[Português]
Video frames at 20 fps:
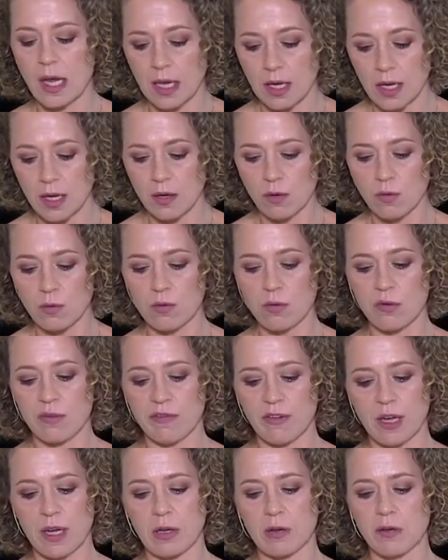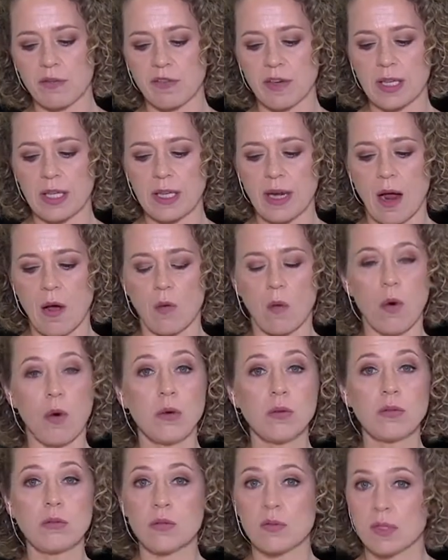e o governo federal.
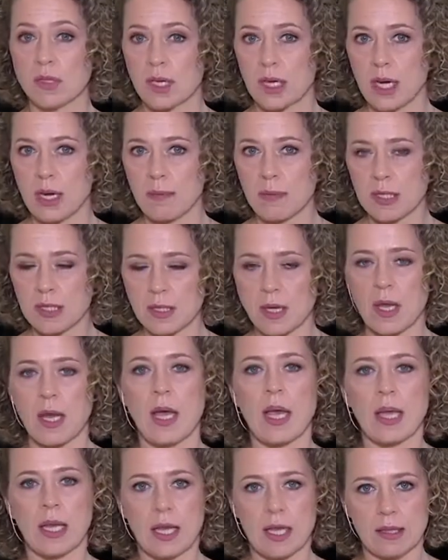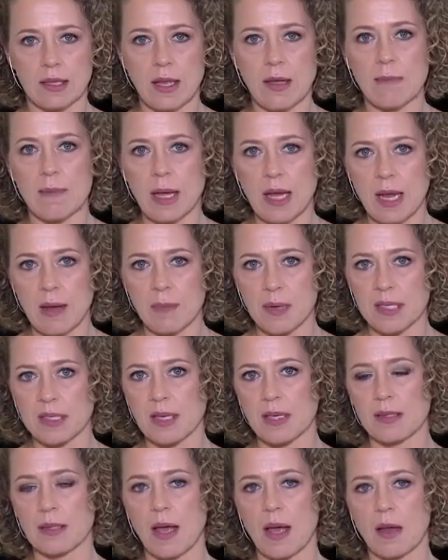Outros crimes que também
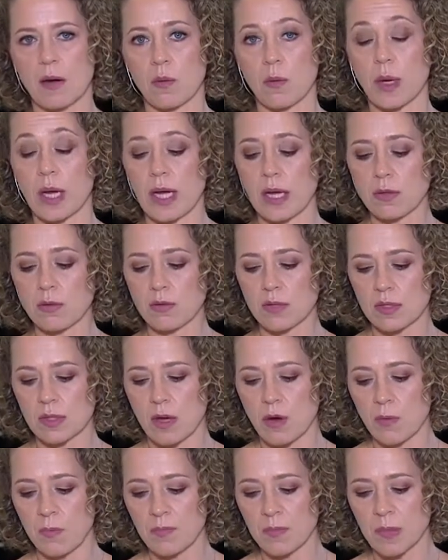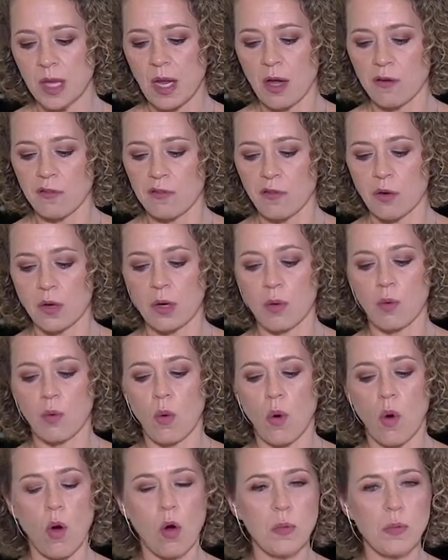apresentaram redução foram
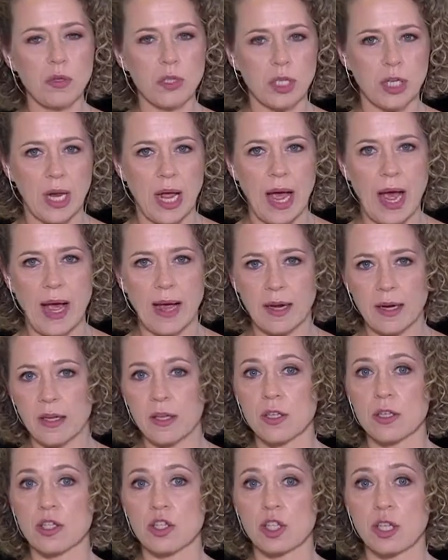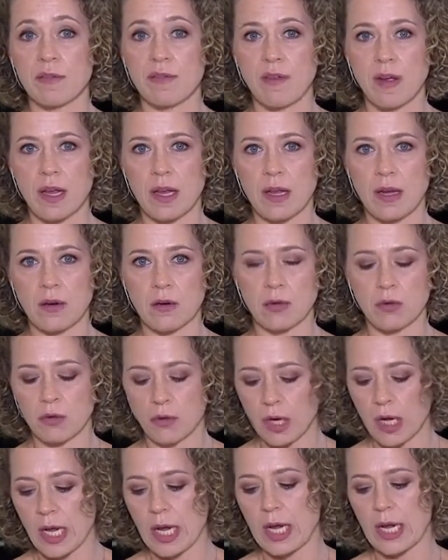roubo de carga, de
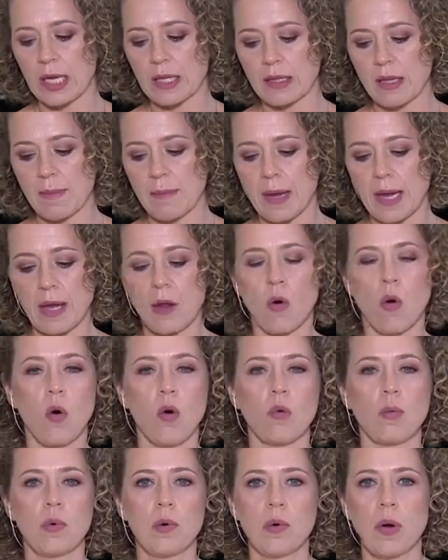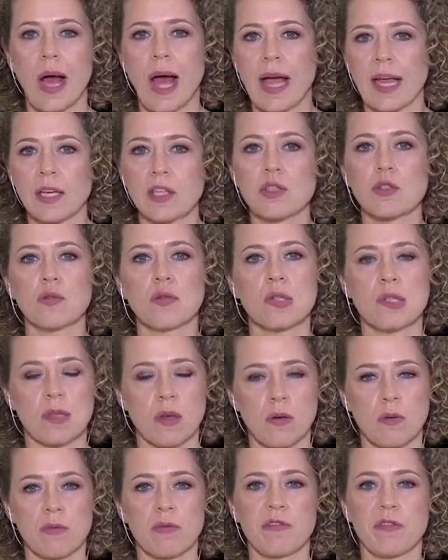veículo e também roubo à
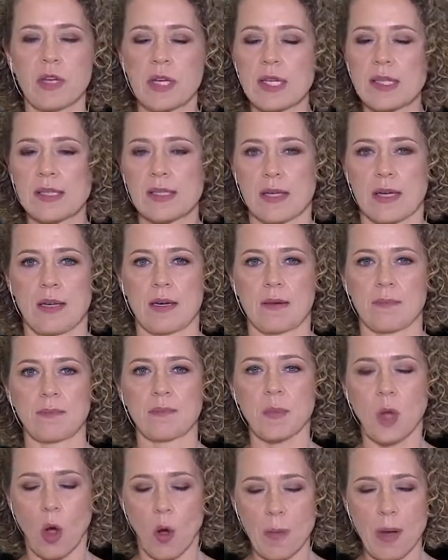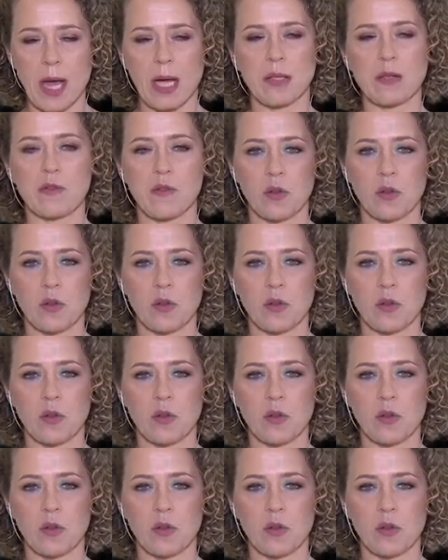instituição financeira. Roberto, eu